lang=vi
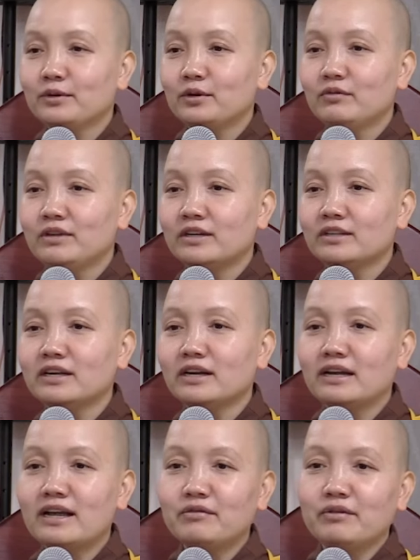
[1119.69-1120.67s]
Quý vị có
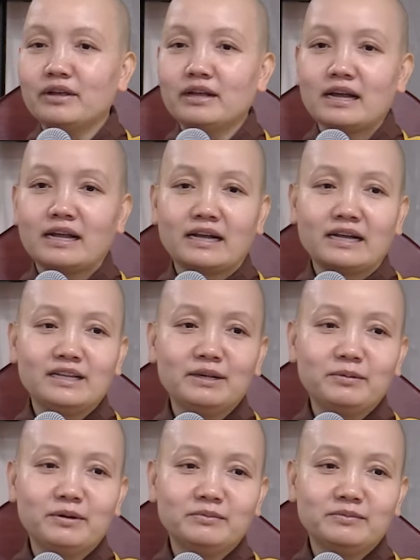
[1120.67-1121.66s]
từng nghe về Ngài Ca
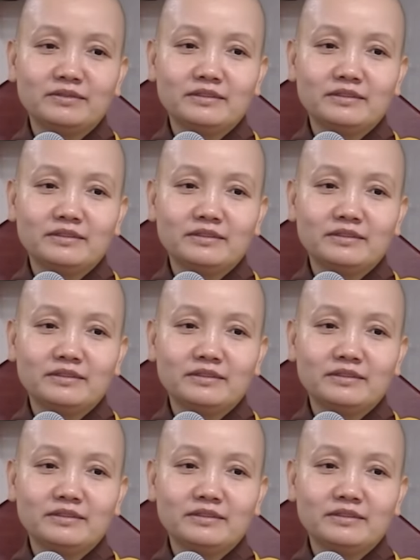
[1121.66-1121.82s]
Diếp không?